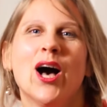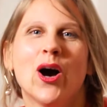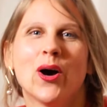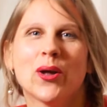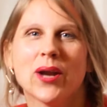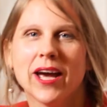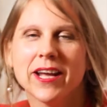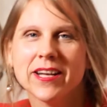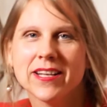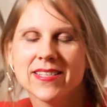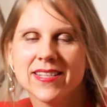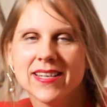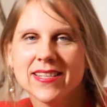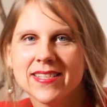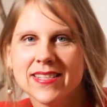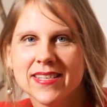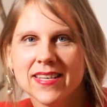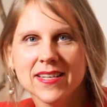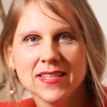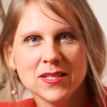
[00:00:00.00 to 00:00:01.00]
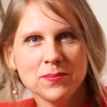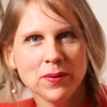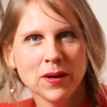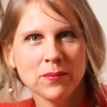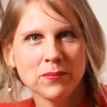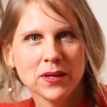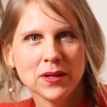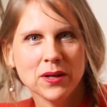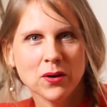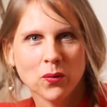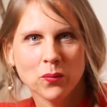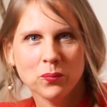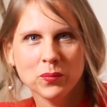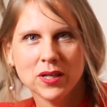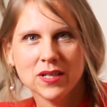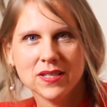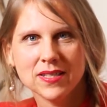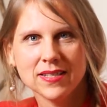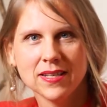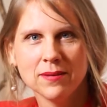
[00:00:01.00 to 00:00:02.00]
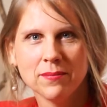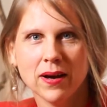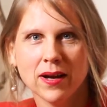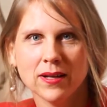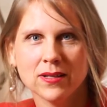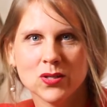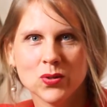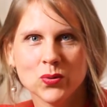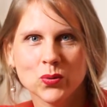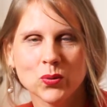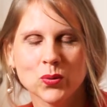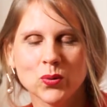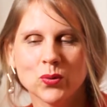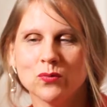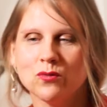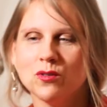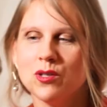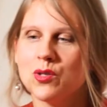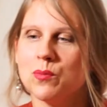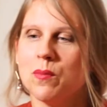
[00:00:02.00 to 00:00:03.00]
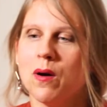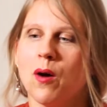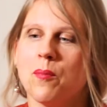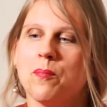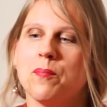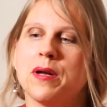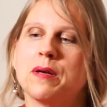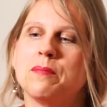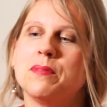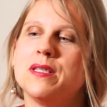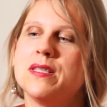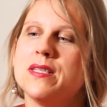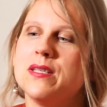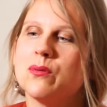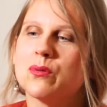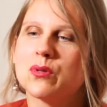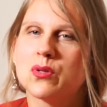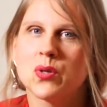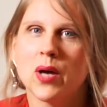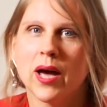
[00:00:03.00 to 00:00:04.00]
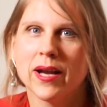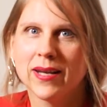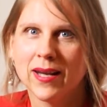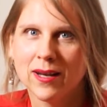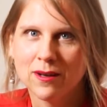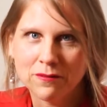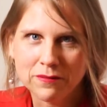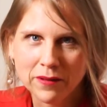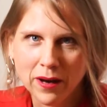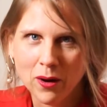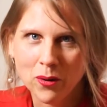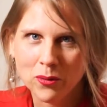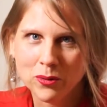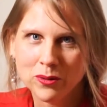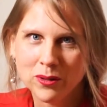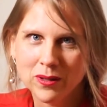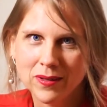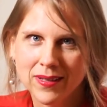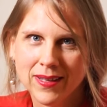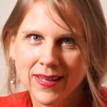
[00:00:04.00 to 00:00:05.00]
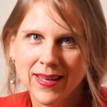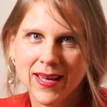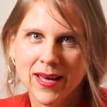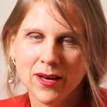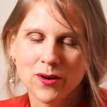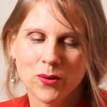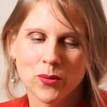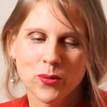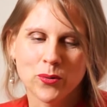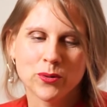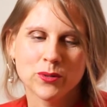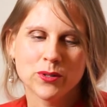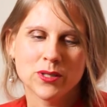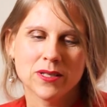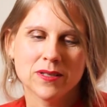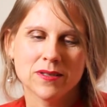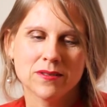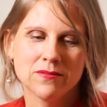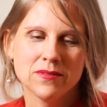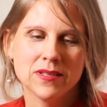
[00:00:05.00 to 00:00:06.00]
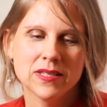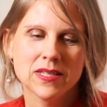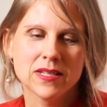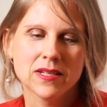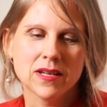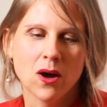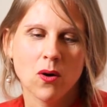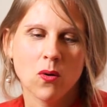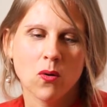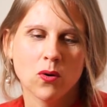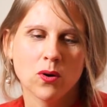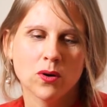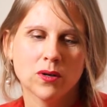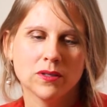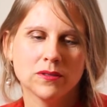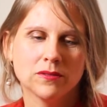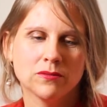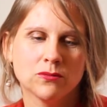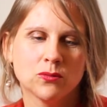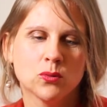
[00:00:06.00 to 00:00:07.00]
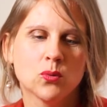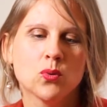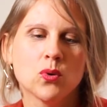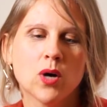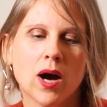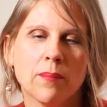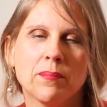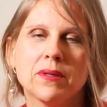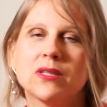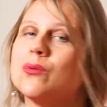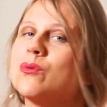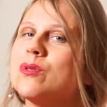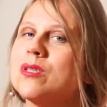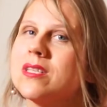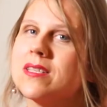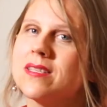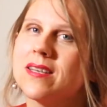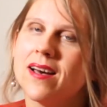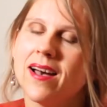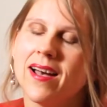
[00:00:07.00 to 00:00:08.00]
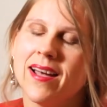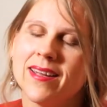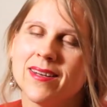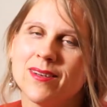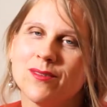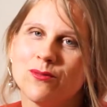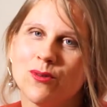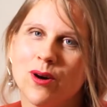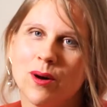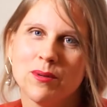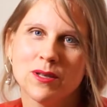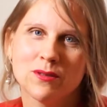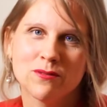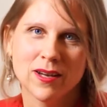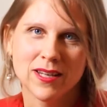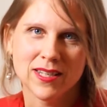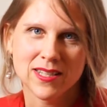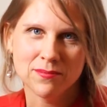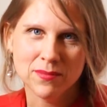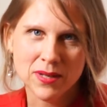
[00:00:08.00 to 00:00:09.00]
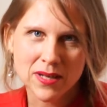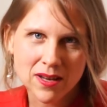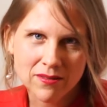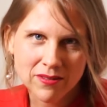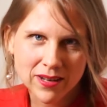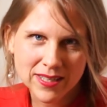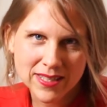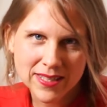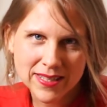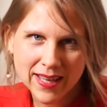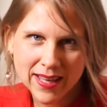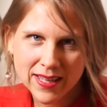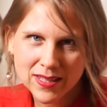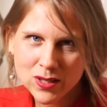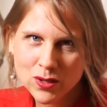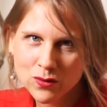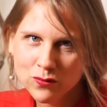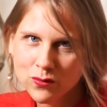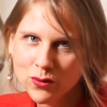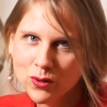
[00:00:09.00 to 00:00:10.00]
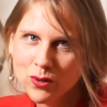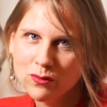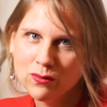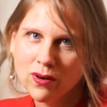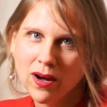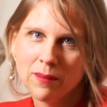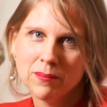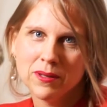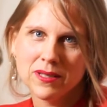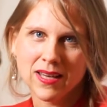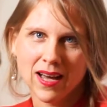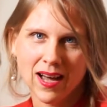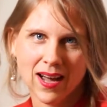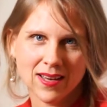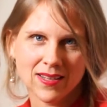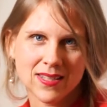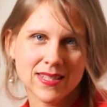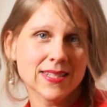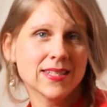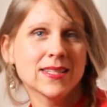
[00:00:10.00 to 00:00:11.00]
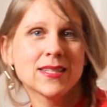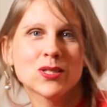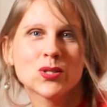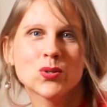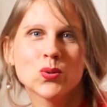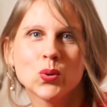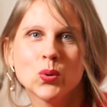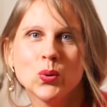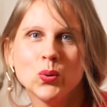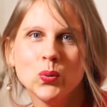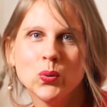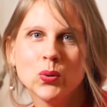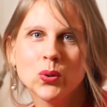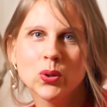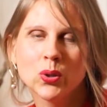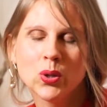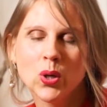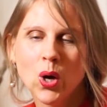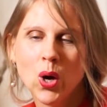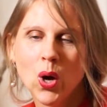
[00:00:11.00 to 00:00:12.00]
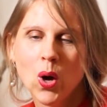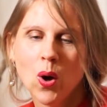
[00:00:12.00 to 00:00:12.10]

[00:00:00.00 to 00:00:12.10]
Und einerseits ging es bei mir darum, mir das Thema anzugucken, wie ist überhaupt meine Beziehung zu anderen Frauen und äh, wie sind auch, äh, wo habe ich Unsicherheiten, wo habe ich vielleicht ein Minderwertigkeitsgefühl, wo habe ich Angst, nicht zu genügen.